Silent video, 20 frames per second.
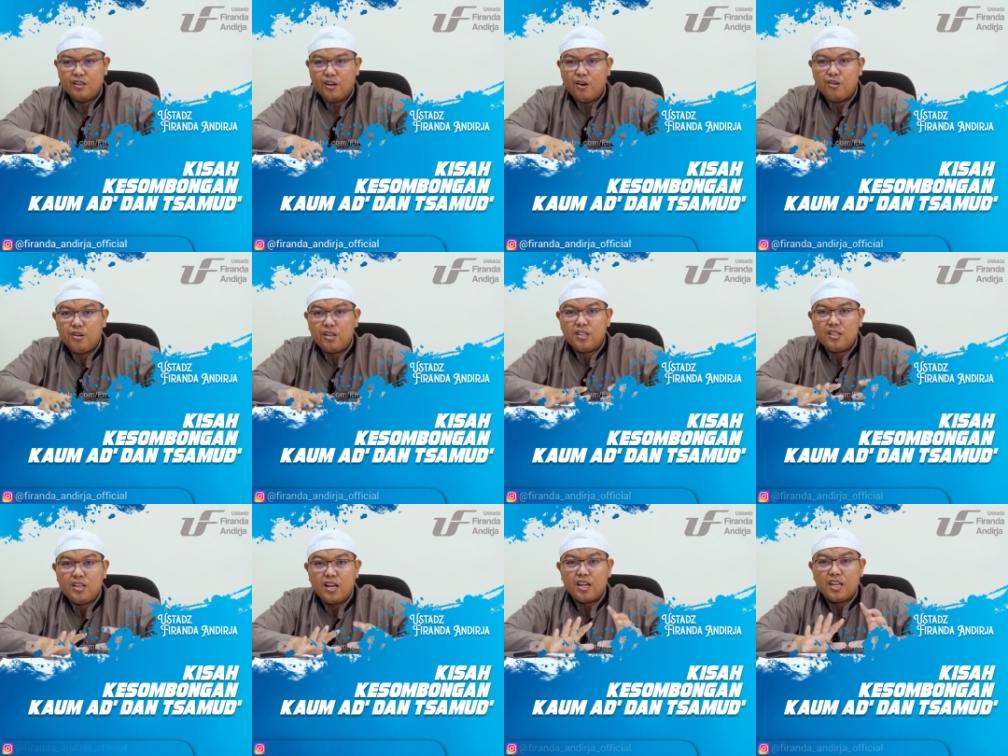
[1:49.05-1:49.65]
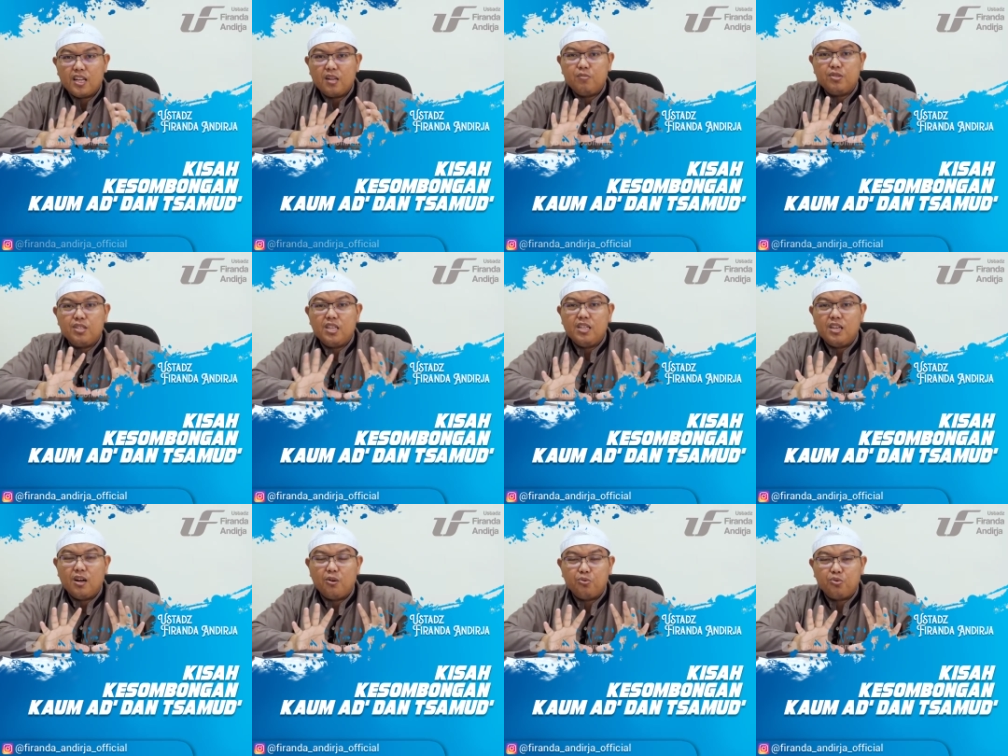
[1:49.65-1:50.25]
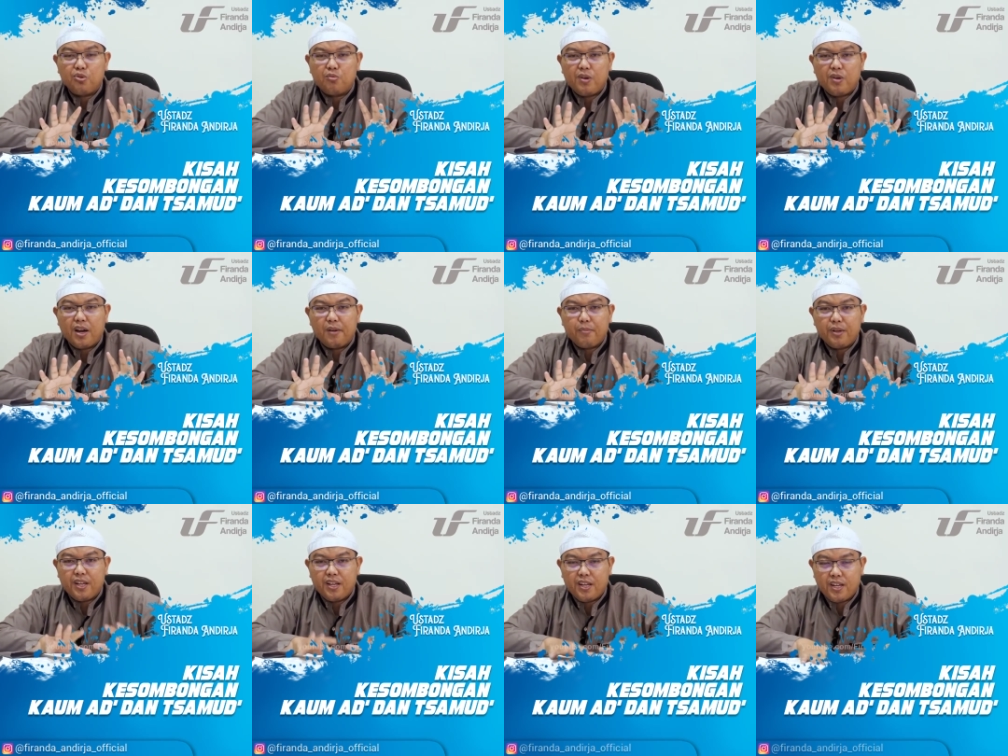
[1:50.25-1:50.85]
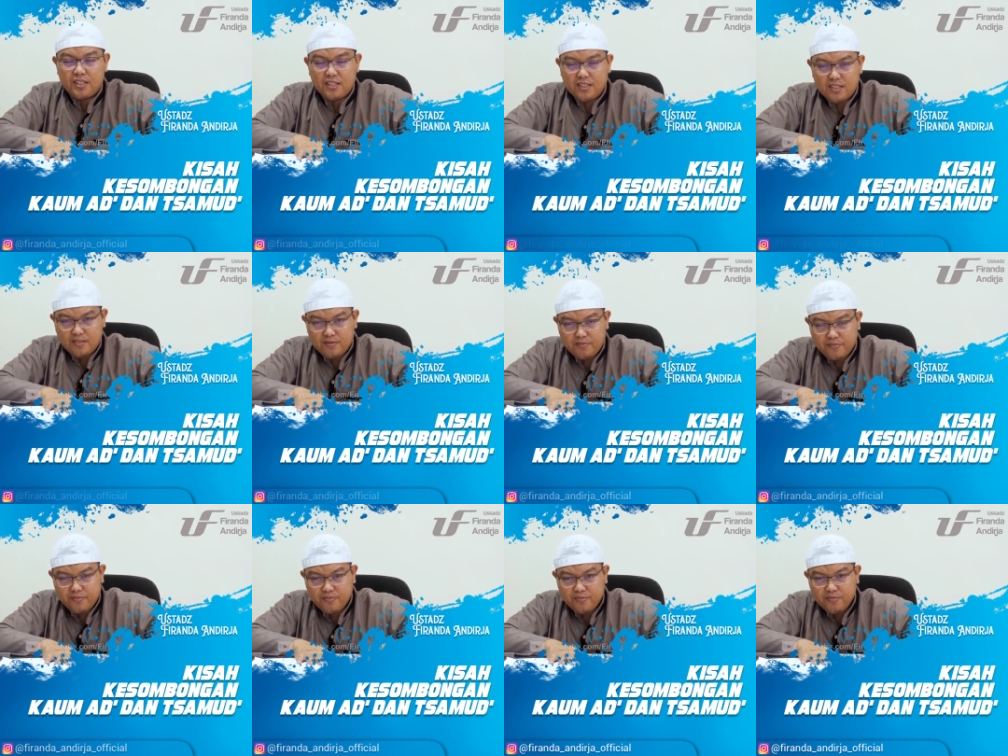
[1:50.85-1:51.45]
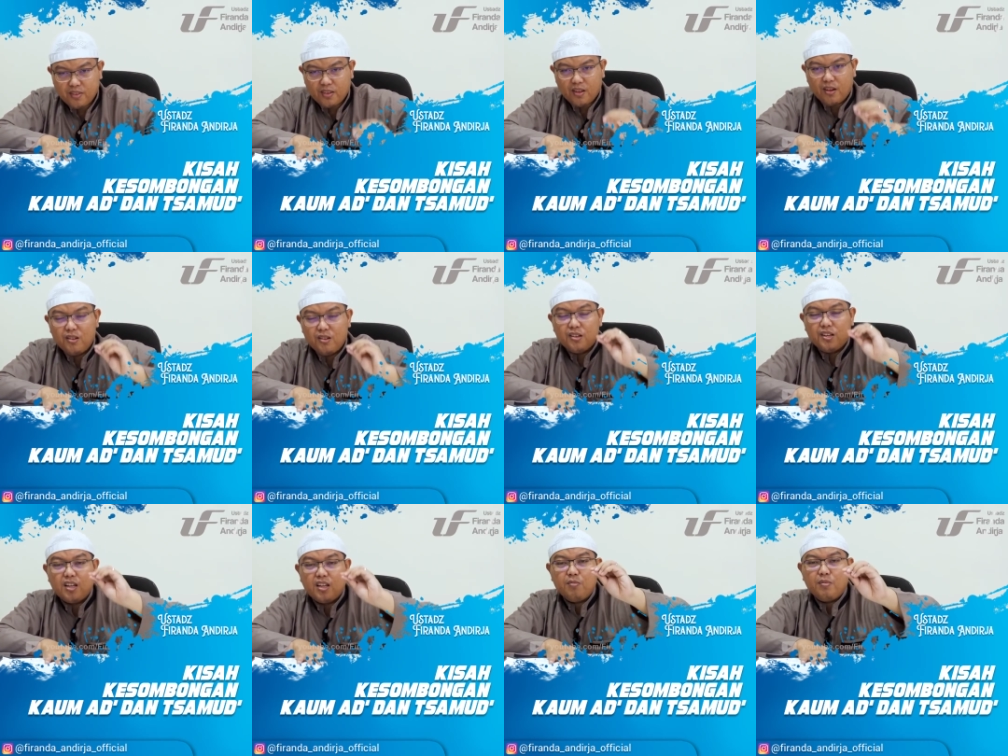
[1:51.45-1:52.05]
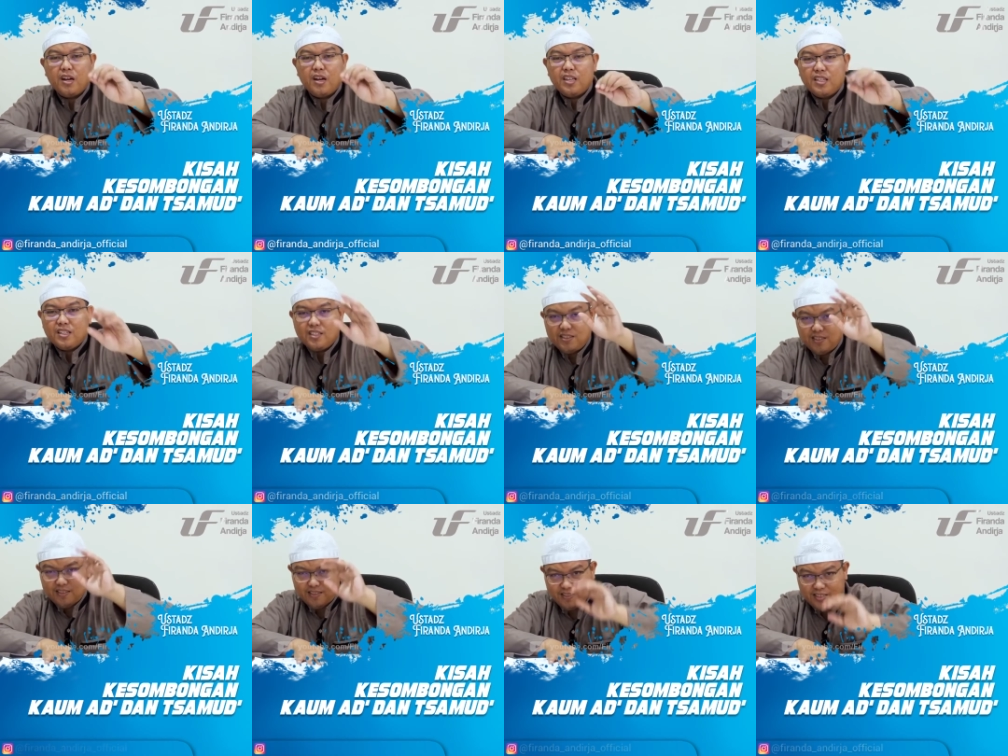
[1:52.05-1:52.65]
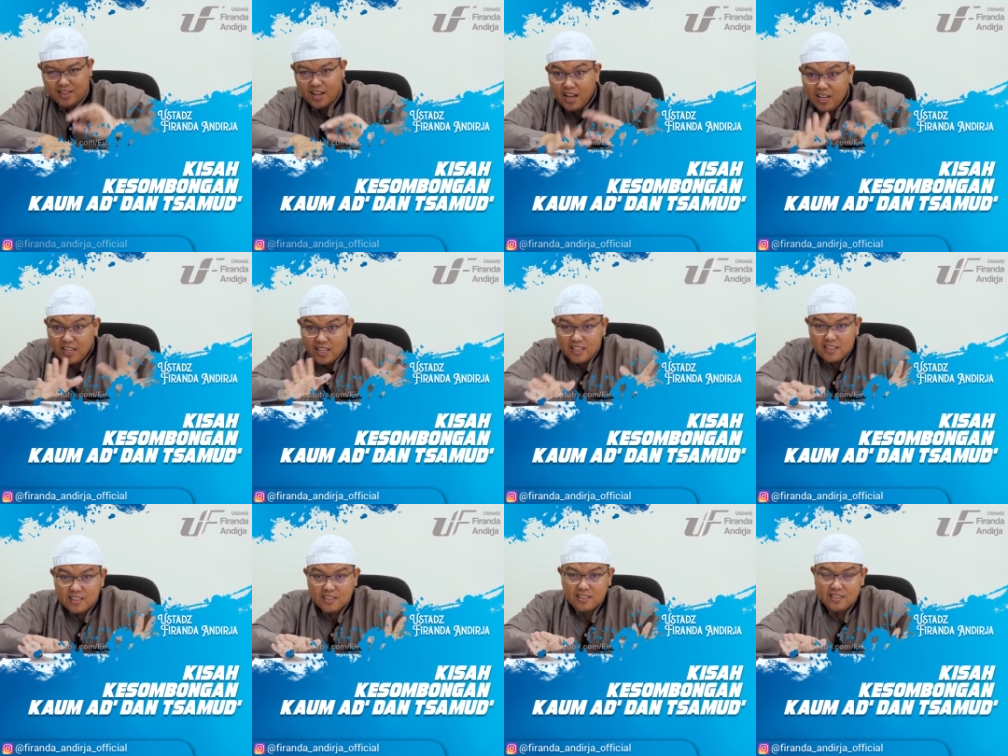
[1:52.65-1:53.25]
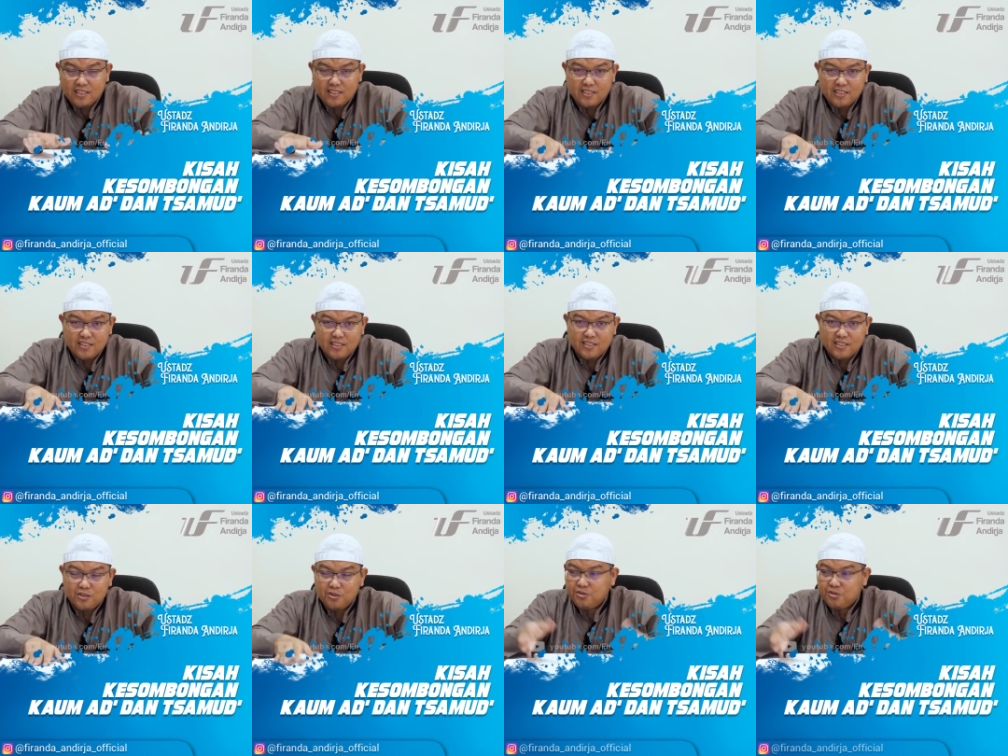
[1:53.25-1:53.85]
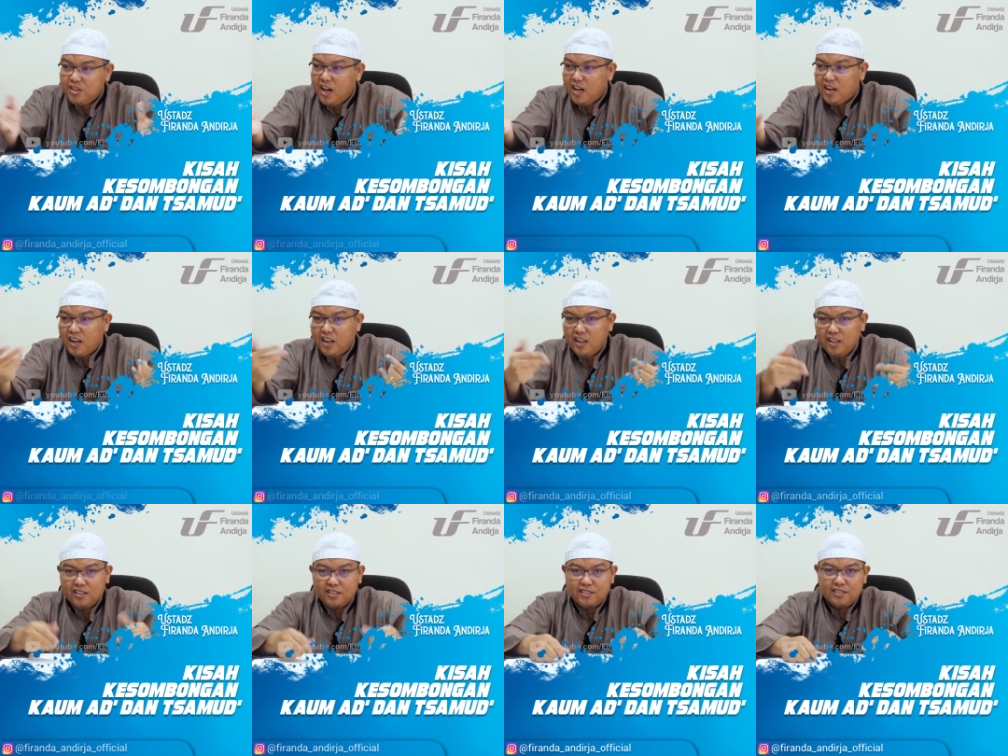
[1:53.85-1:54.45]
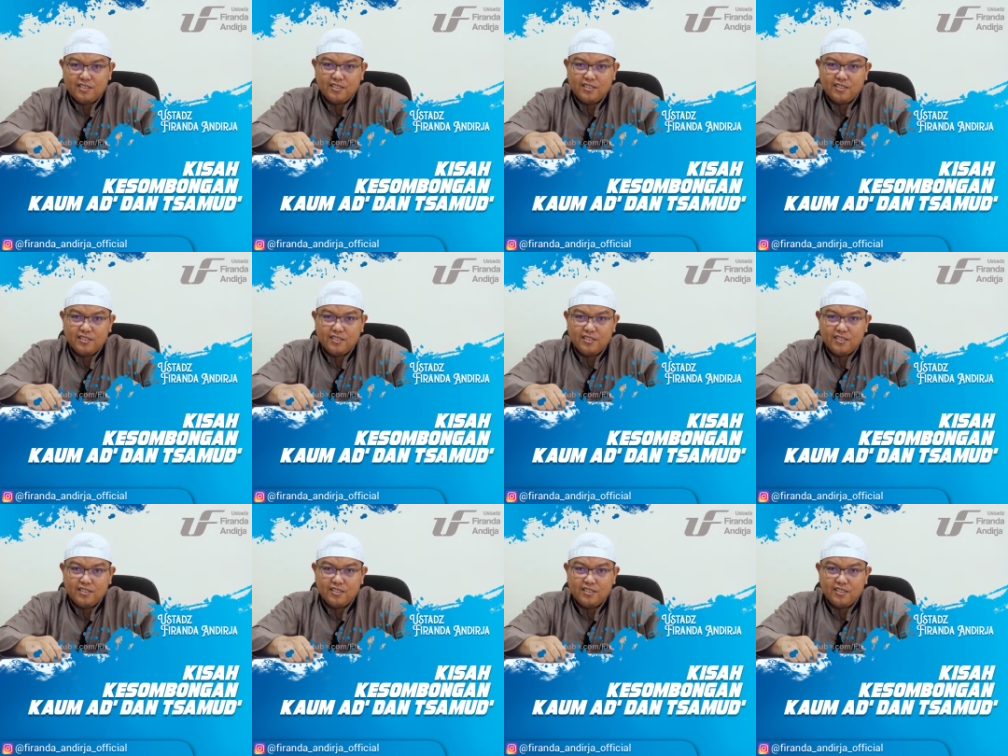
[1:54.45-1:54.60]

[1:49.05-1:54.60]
Allah tidak kirim singa untuk makan mereka. Allah kirim angin. Angin. Udara.